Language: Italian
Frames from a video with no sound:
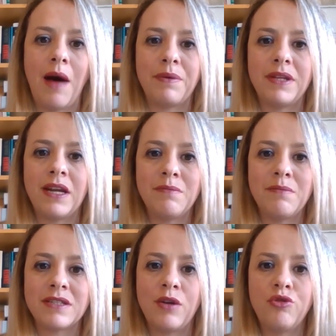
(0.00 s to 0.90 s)
A Pedara e
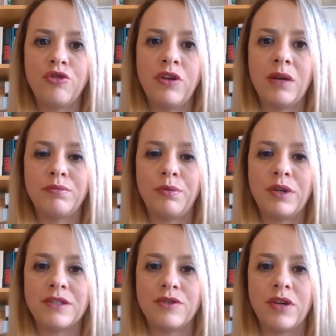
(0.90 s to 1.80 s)
Mascalucia la
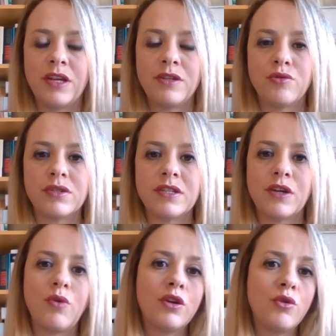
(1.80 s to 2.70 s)
popolazione è insorsa
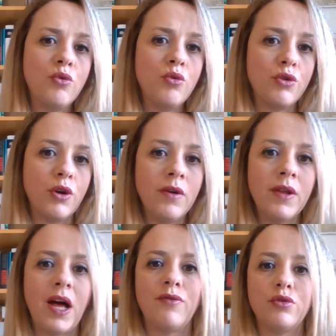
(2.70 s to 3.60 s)
e
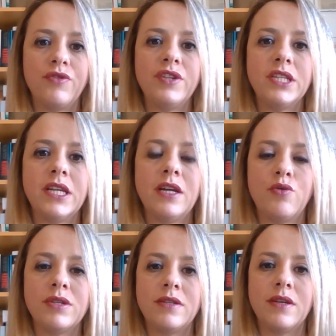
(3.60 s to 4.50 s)
qualcuno ha voluto vedere
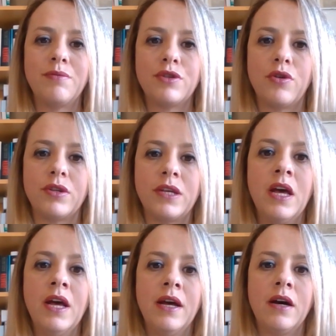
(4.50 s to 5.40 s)
in questi episodi
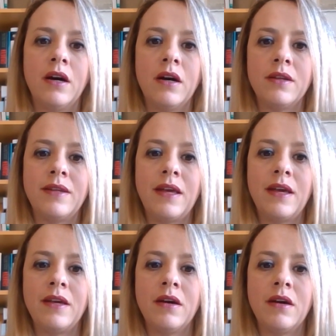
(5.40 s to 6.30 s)
eh,
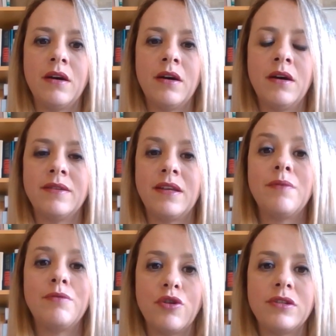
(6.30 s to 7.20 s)
dei, eh,
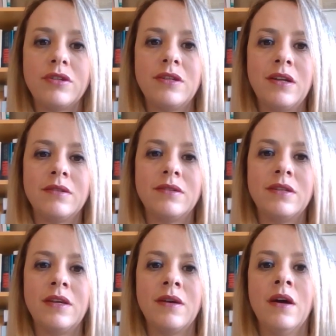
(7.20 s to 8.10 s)
degli episodi di,
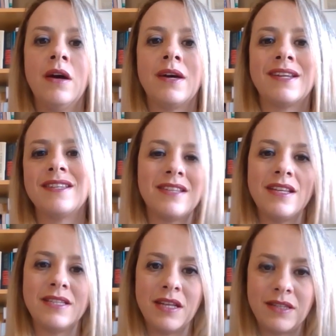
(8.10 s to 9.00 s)
di
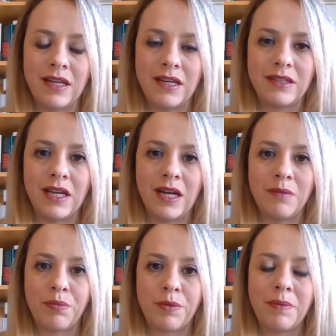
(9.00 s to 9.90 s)
resistenza ante
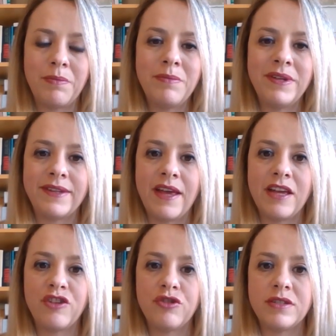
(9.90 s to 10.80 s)
litteram,
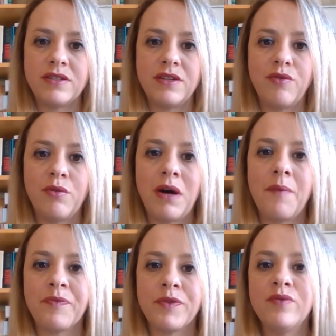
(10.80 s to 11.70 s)
probabilmente è eccessivo
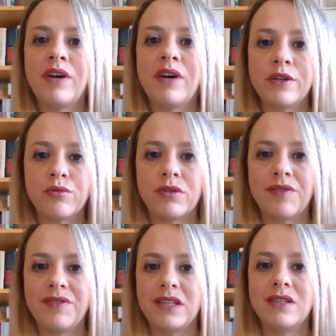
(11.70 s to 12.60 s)
ma non vanno
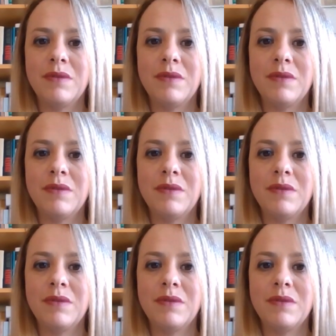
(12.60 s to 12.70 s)
tuttavia